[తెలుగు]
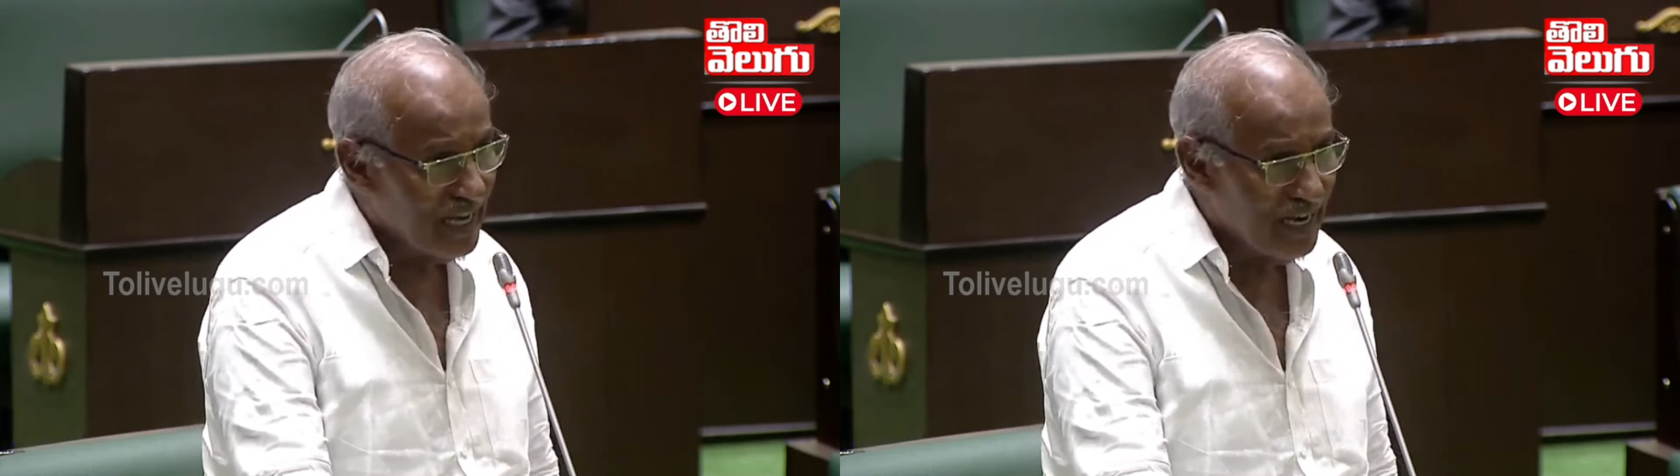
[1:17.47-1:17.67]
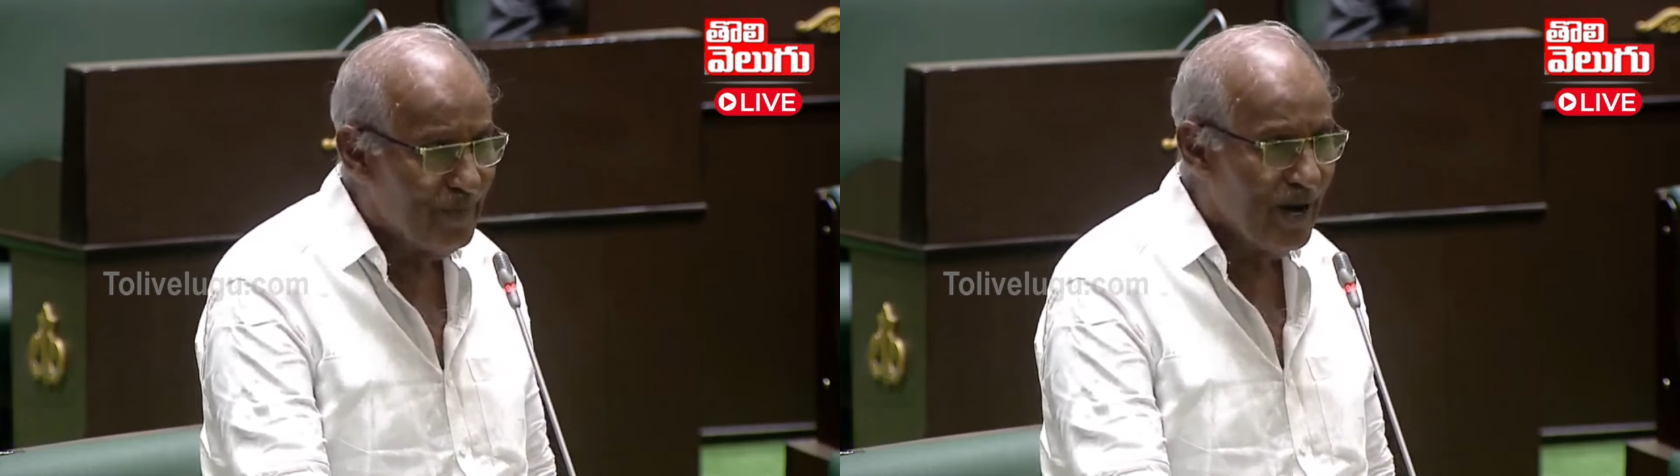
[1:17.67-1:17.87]

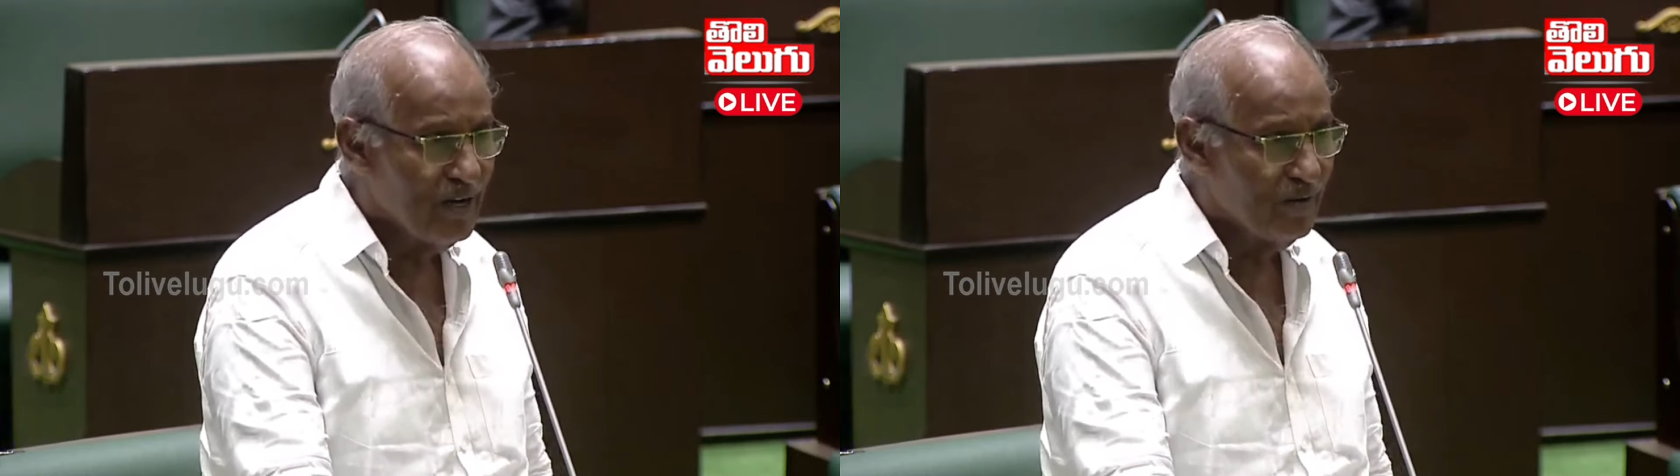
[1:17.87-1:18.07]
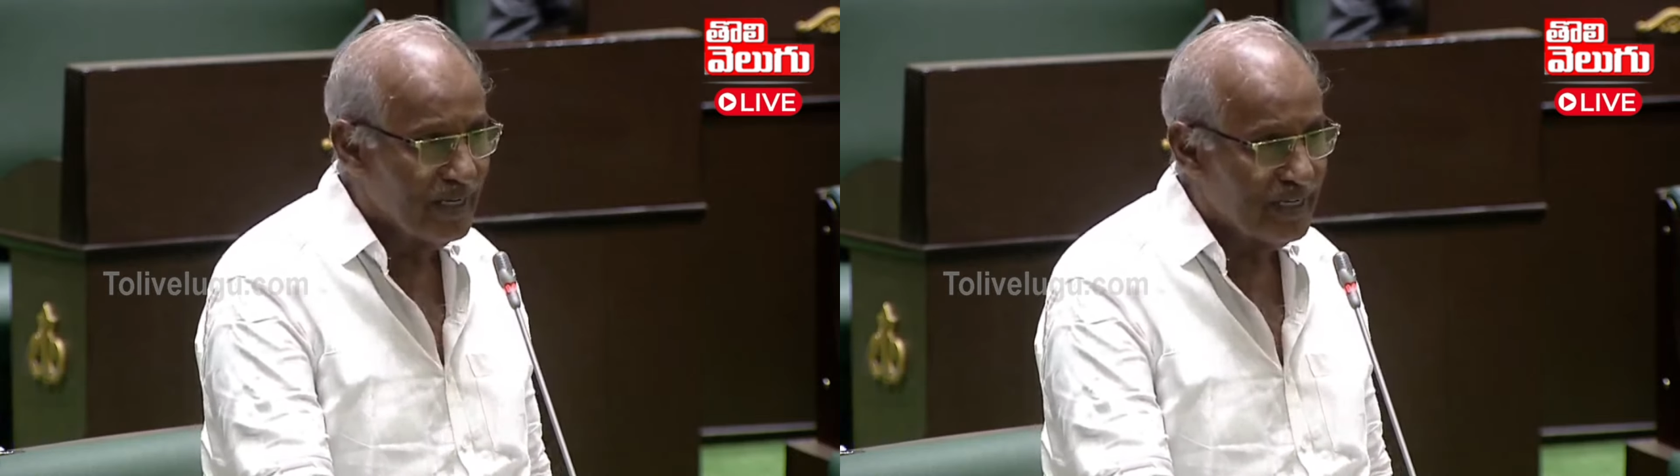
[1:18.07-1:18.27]
చాలా
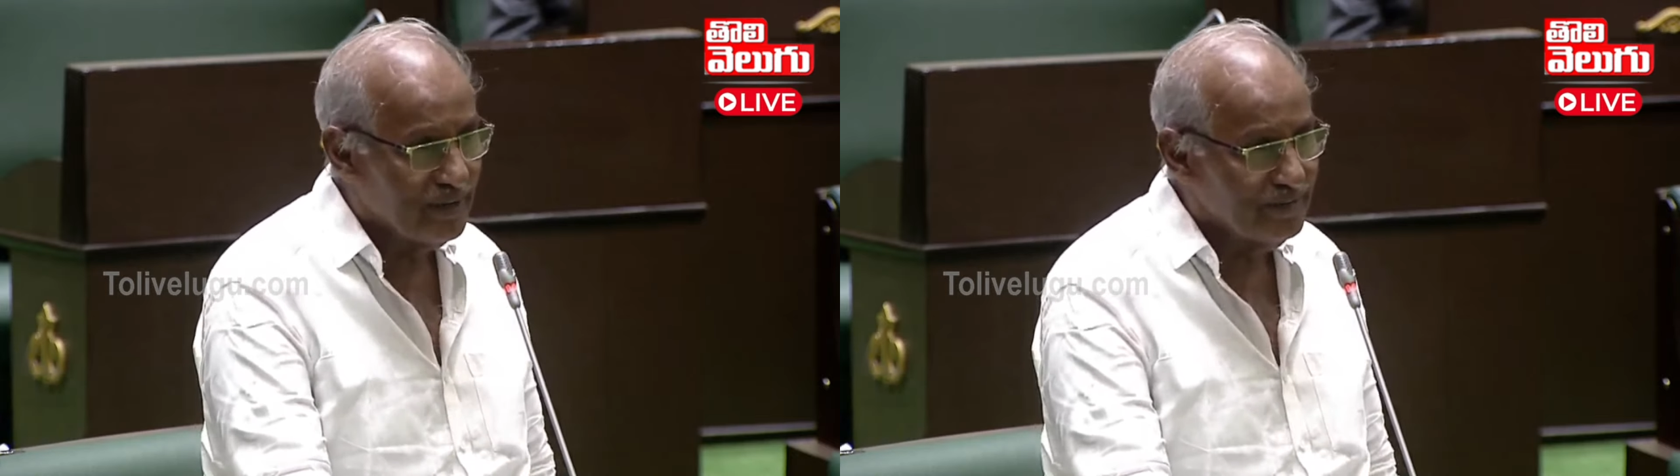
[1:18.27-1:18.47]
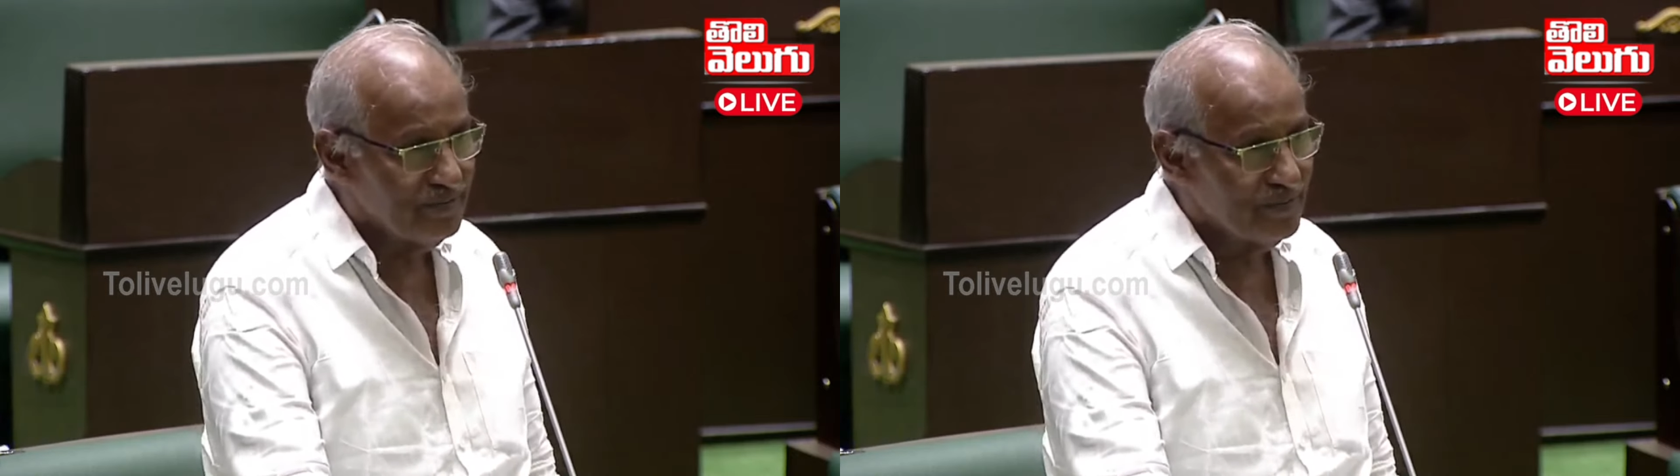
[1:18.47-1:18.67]
మాయలో
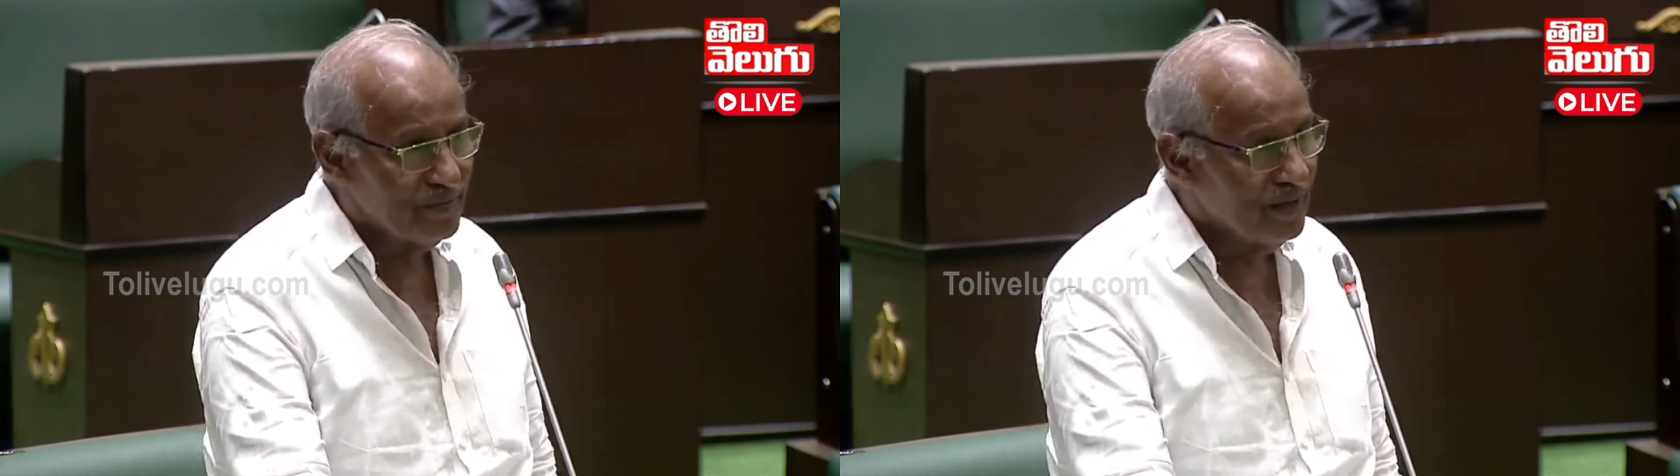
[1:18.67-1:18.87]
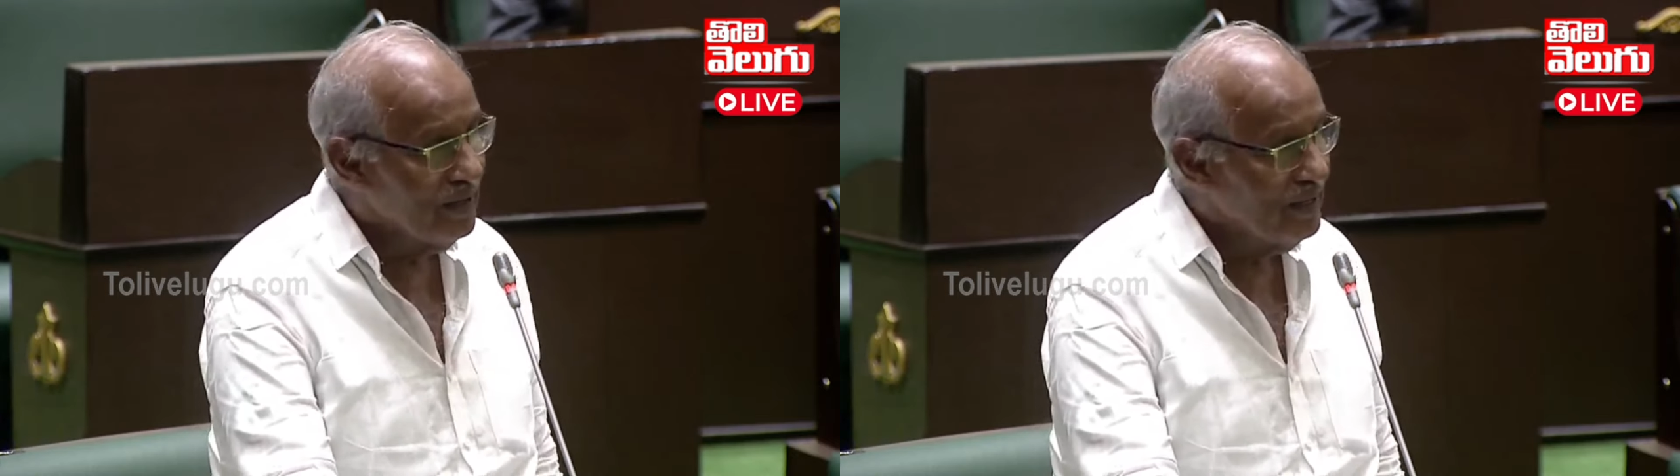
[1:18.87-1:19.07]
పడ్డారు
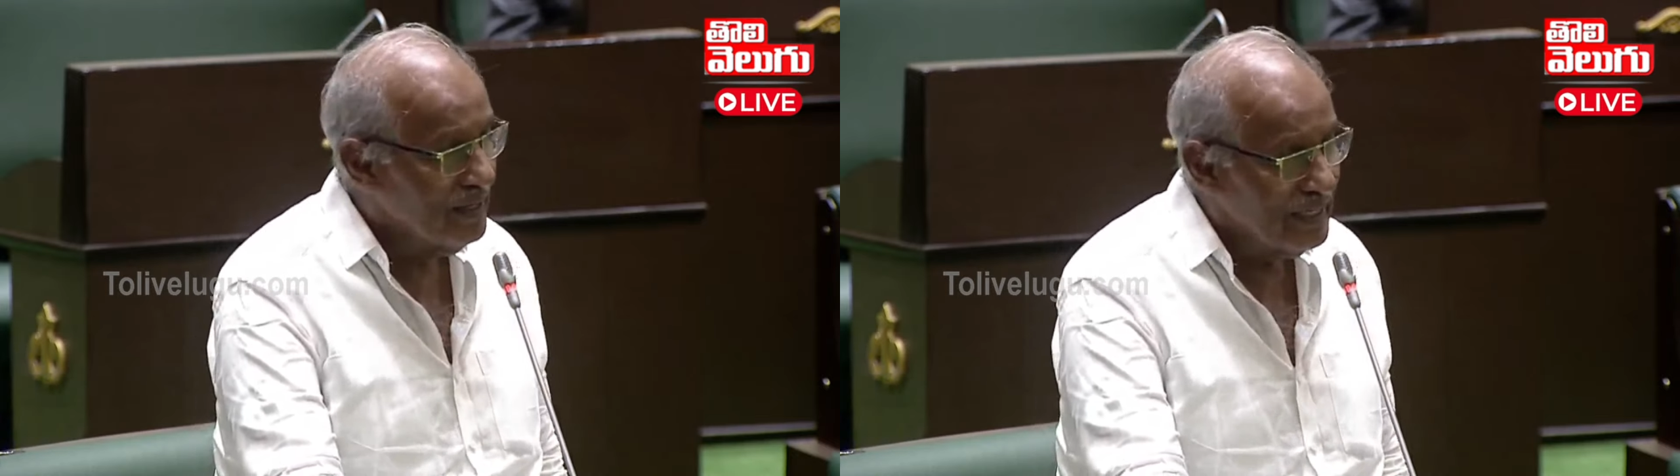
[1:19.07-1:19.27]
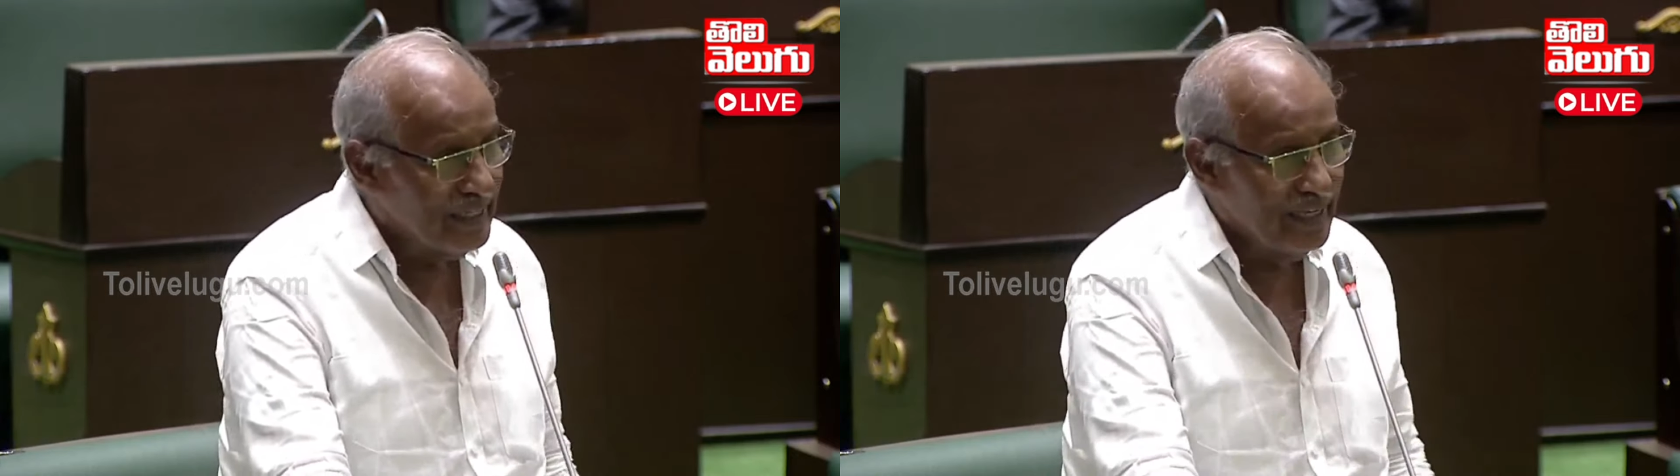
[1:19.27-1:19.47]

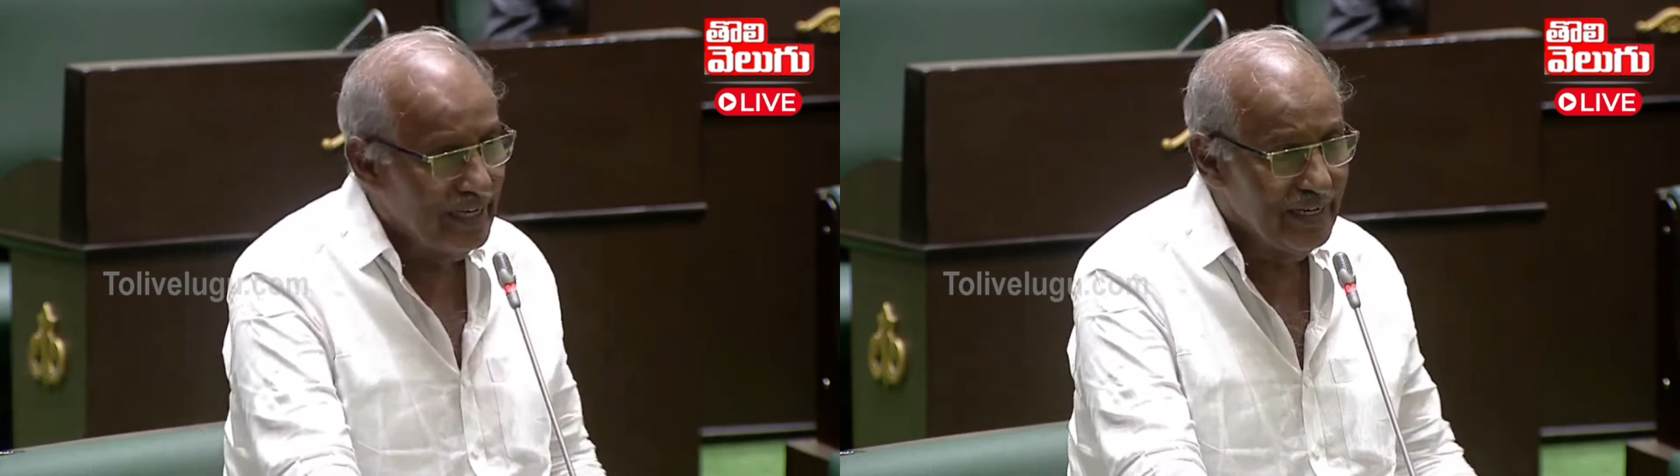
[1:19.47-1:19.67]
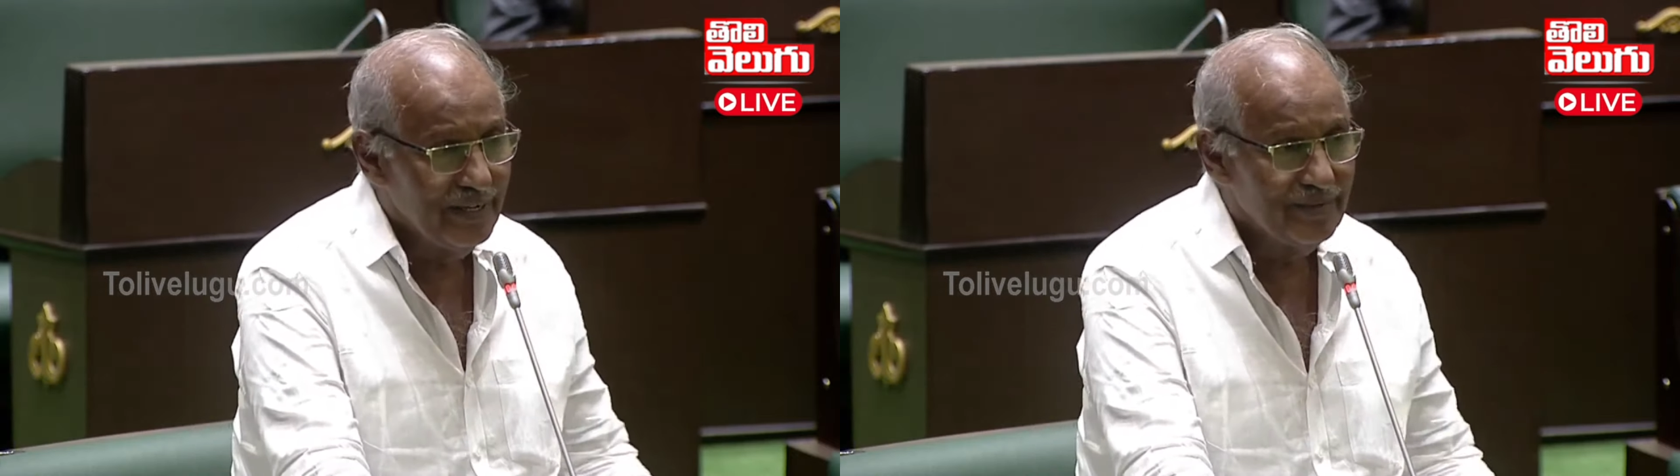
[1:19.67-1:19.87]
ఇది